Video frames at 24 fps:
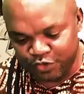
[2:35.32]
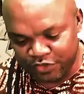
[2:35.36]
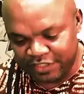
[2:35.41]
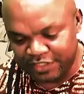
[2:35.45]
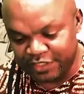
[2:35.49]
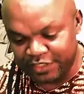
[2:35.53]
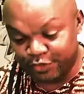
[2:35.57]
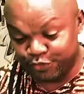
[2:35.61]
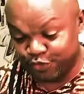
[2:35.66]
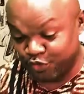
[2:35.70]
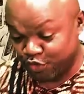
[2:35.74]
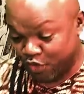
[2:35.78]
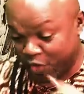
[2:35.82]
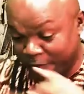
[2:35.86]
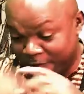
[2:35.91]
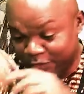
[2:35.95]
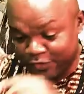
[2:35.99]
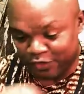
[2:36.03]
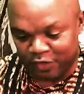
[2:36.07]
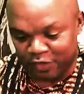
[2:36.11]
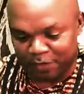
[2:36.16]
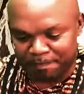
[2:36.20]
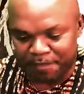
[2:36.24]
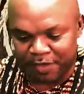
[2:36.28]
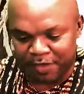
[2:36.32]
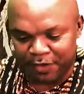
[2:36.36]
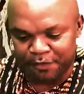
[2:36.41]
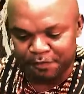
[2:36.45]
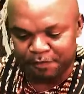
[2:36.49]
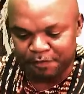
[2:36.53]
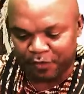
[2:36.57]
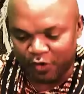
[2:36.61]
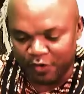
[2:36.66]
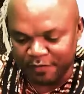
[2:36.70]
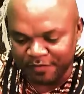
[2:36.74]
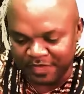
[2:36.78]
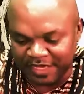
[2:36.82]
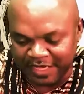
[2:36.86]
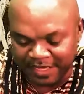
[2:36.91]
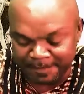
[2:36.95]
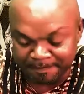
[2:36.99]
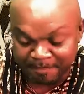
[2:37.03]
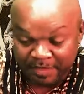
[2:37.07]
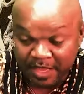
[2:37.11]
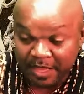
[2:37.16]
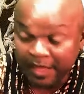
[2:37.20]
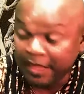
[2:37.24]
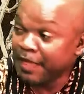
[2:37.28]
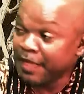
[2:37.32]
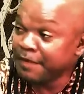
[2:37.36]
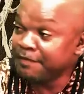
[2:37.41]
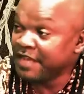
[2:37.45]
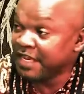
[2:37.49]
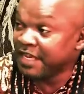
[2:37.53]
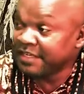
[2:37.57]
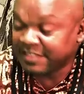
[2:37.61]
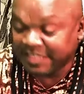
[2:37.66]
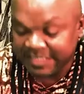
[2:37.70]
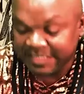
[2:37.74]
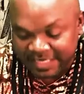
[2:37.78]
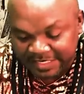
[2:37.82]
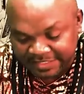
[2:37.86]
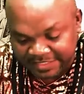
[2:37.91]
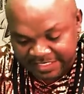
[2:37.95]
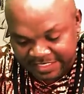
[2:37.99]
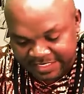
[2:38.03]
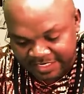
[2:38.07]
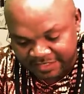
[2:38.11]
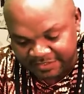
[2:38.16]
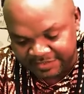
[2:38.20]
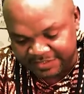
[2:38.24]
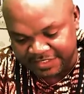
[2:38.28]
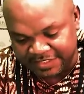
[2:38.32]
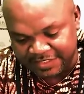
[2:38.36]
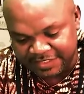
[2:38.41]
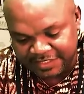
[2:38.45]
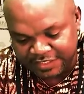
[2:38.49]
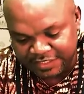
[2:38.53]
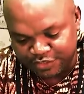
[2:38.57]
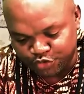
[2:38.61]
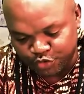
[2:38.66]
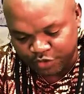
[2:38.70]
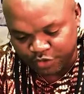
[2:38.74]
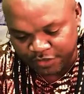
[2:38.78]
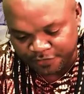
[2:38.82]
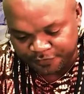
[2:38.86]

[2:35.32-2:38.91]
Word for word: Occidentaux. Commençons par le premier. Eh bien, c'est derrière quand ils disent au